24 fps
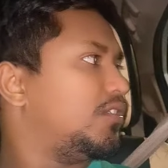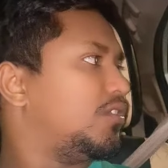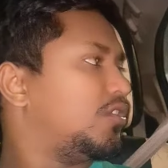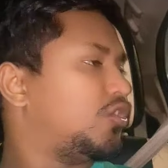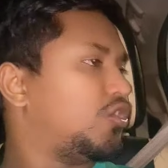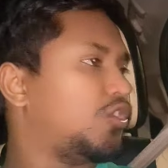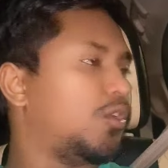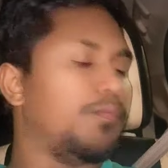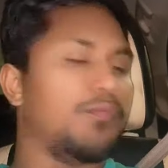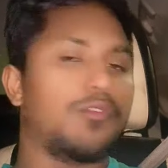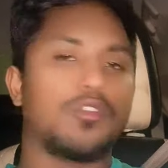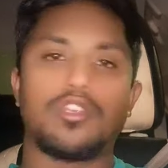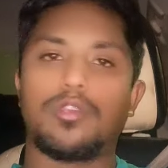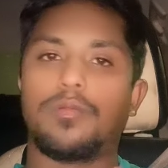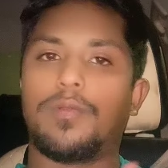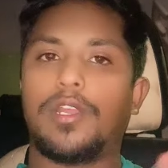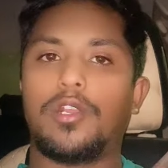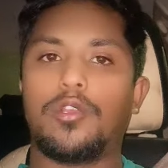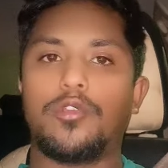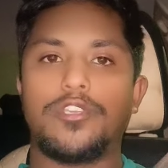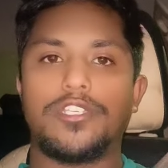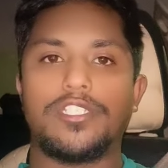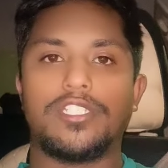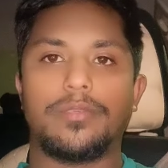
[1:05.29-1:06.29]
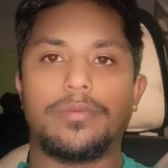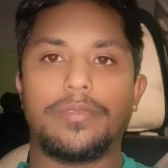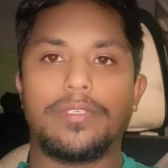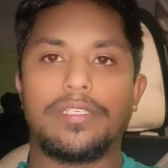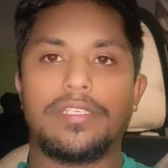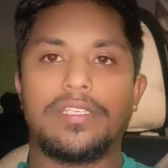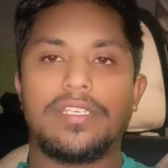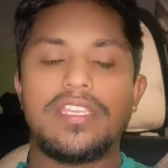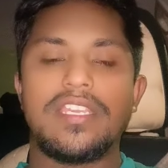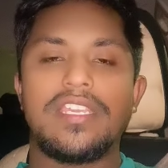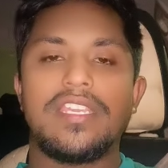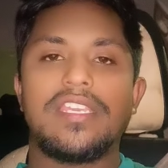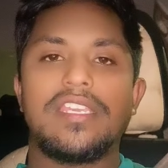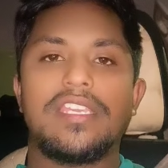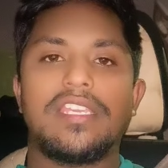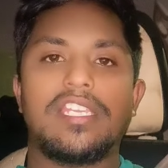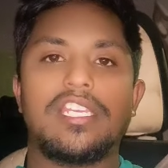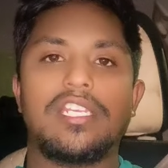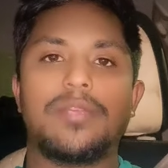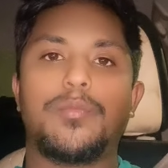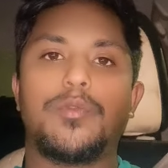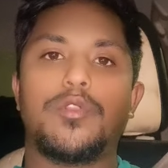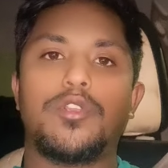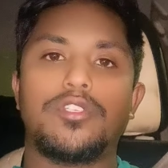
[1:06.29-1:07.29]
সম্পর্ক ভালো হয়ে যাবে
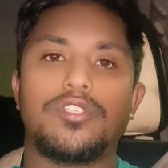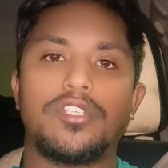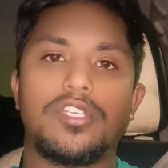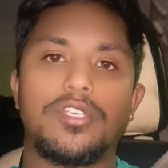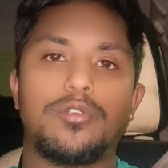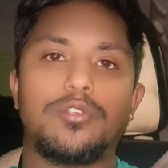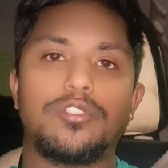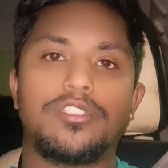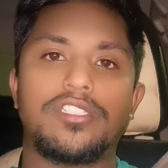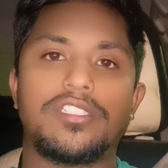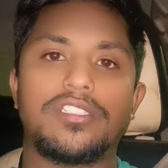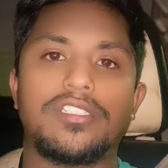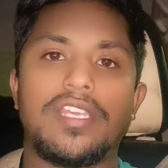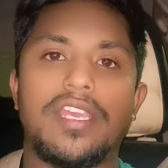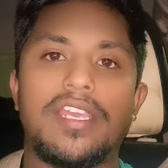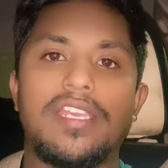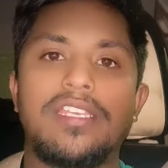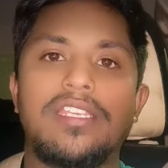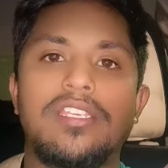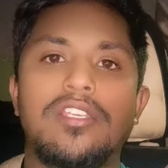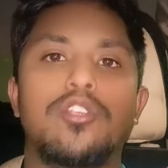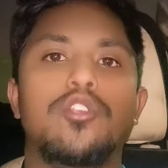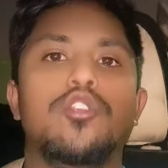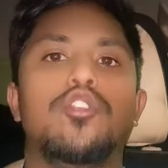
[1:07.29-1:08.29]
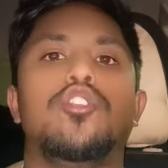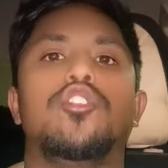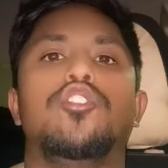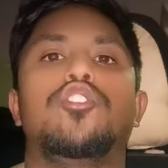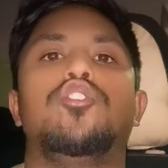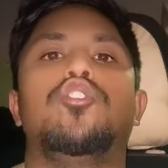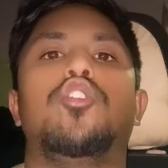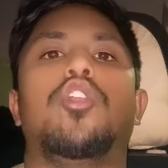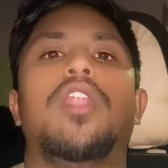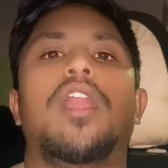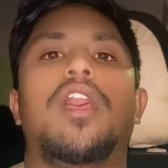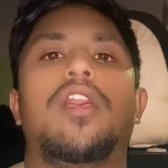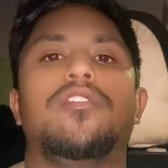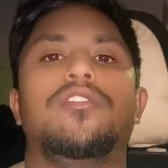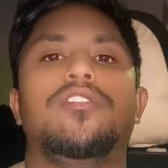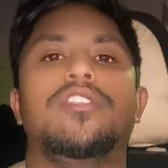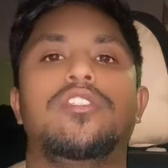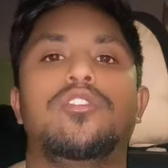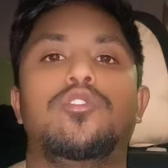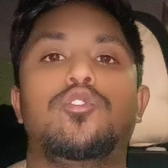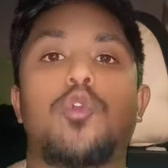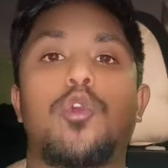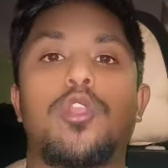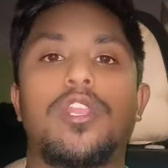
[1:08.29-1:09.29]
এরপরে যাই হচ্ছে যাই জলা যে
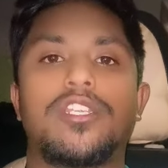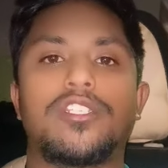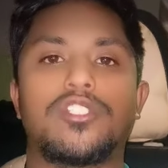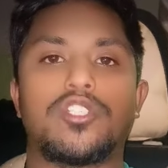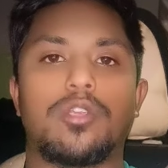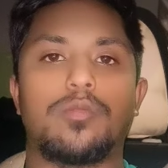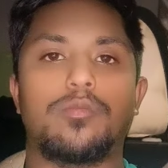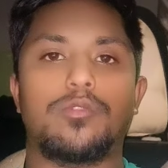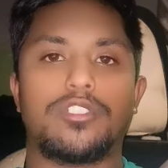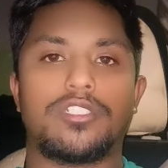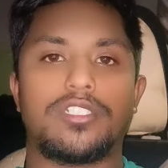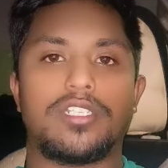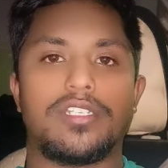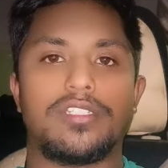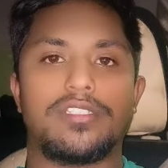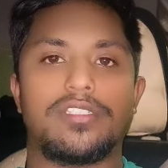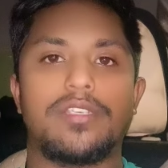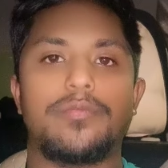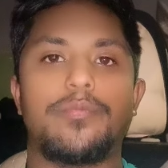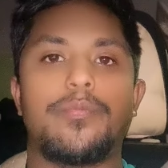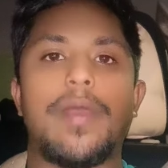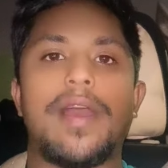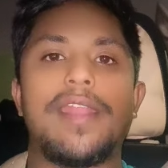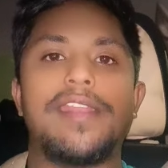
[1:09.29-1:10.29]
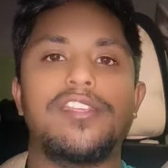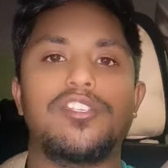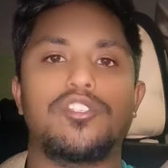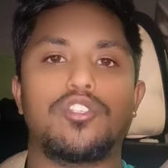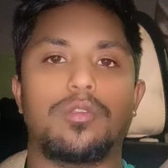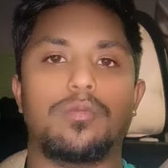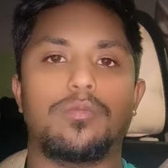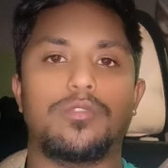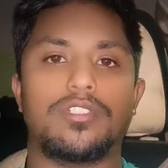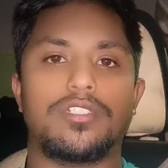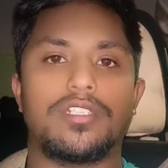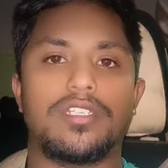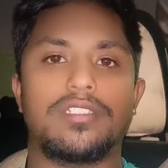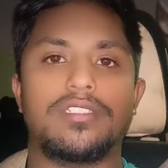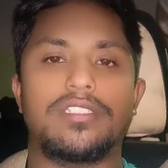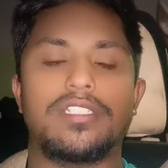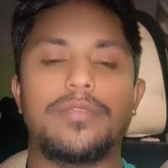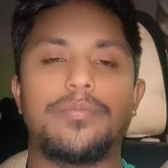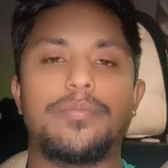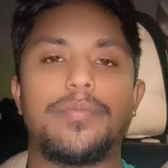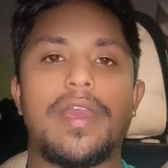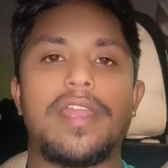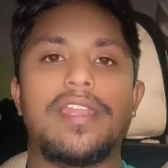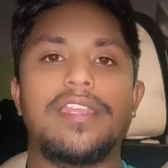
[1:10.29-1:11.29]
জলের সমস্যা যে পানির সমস্যা
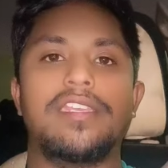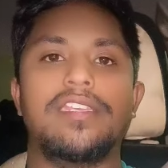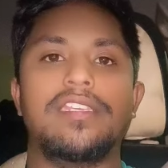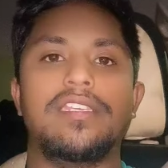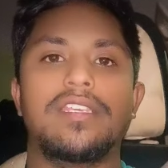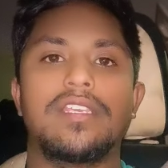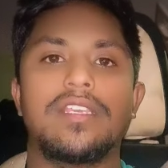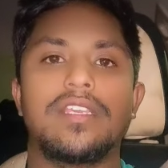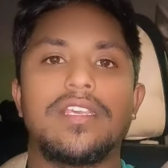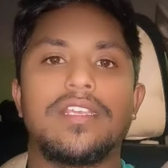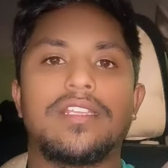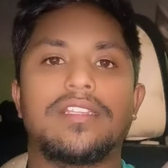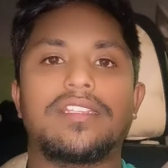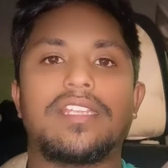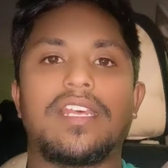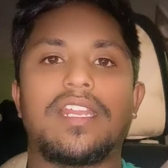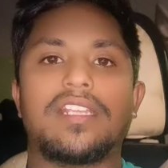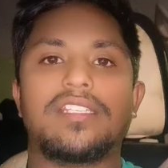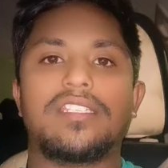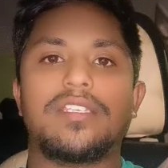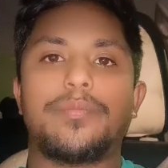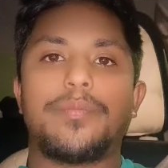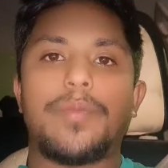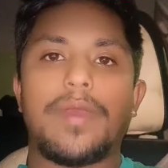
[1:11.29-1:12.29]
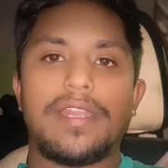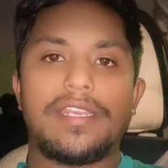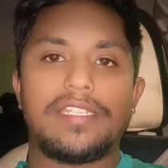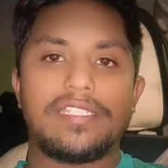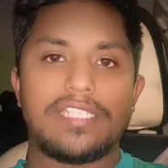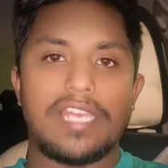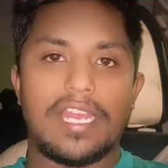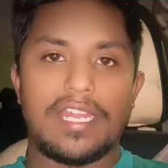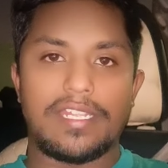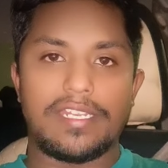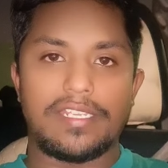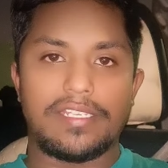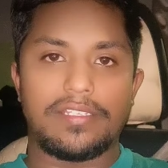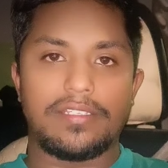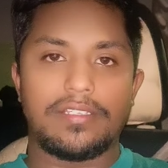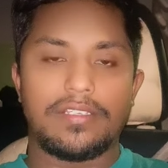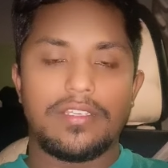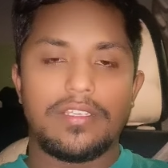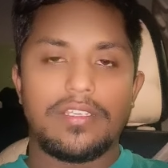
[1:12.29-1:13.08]
যে পানি তারা যে পানি ছাটে